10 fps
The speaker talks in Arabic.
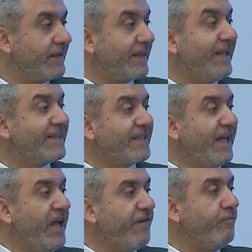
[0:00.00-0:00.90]

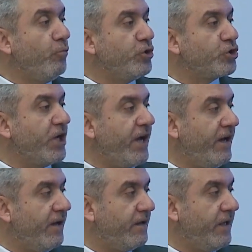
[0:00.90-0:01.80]
3000
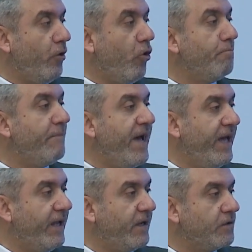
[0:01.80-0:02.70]
منشأة
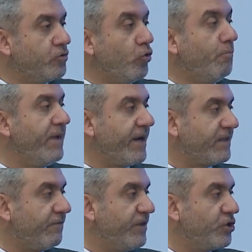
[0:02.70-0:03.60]
للعمال
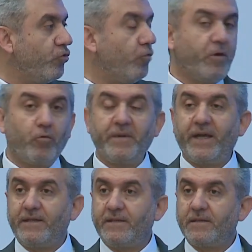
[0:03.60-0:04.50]
دمرت في جنوب
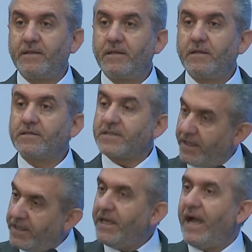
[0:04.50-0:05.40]
لبنان
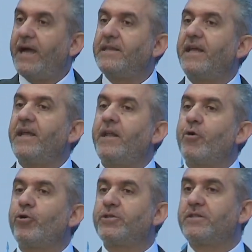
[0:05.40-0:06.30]
صحيح أننا
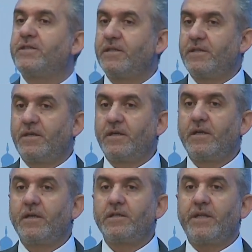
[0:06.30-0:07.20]
نرد
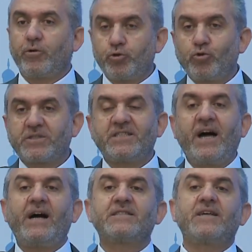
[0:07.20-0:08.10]
نرد
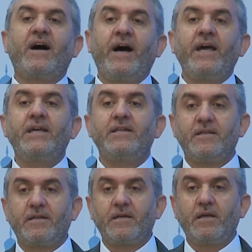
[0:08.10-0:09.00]
الصاع صاعين
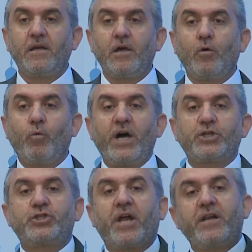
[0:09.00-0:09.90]

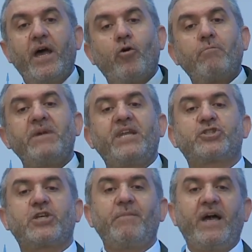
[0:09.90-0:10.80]
وهجرناهم من
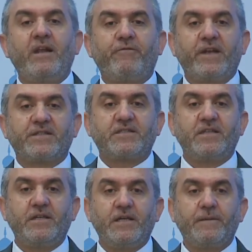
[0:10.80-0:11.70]
الشمال
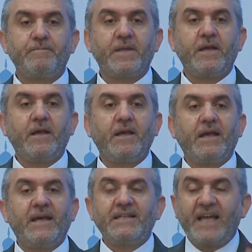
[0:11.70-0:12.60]
الفلسطيني
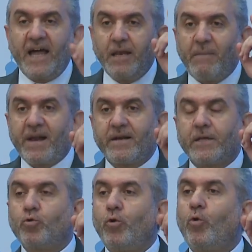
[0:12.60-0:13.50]
إنها
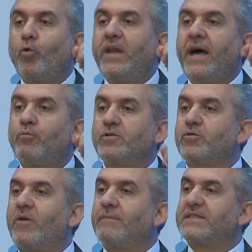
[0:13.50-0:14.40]
المرة الأولى
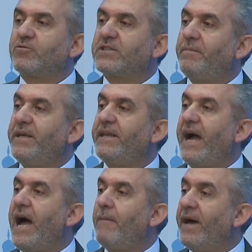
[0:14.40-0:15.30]
منذ 75
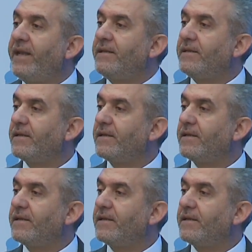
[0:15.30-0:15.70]
عاما